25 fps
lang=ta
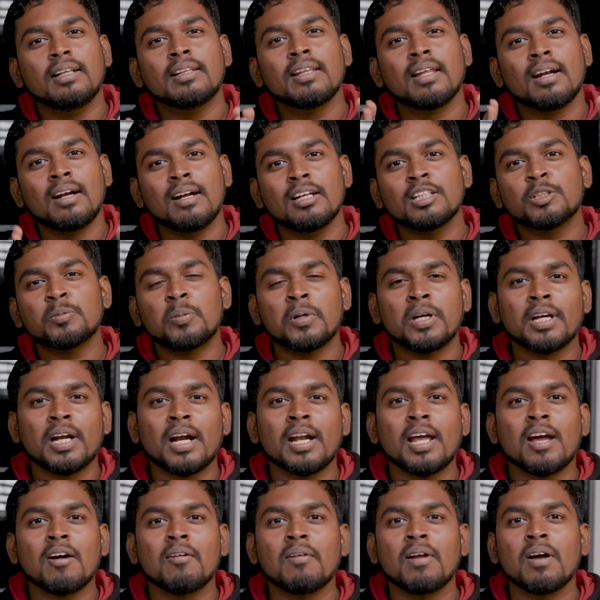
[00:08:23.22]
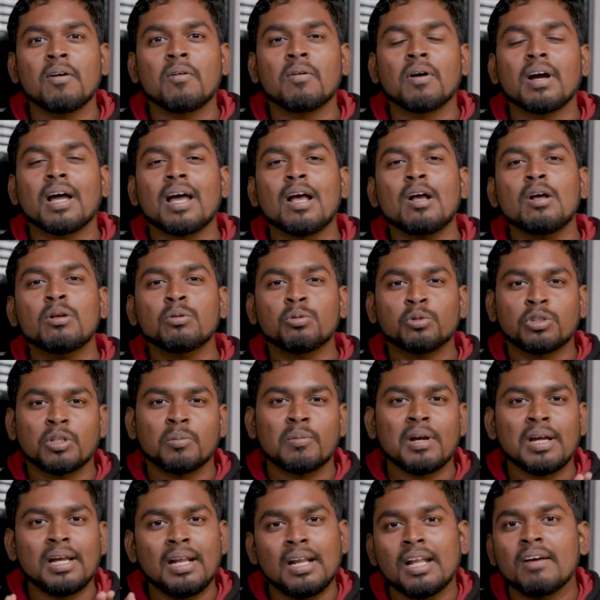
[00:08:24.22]
இதை ரிலீஸ் பண்ற ஐடியாவிலே அவங்க
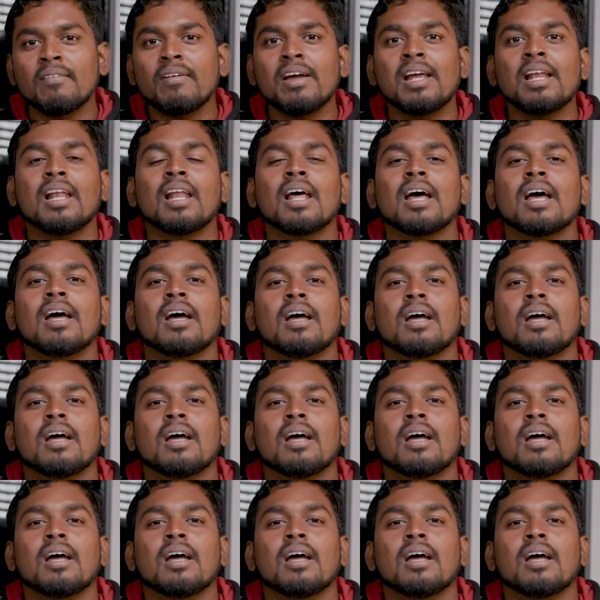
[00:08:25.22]
சுத்தமா இல்லவே இல்லை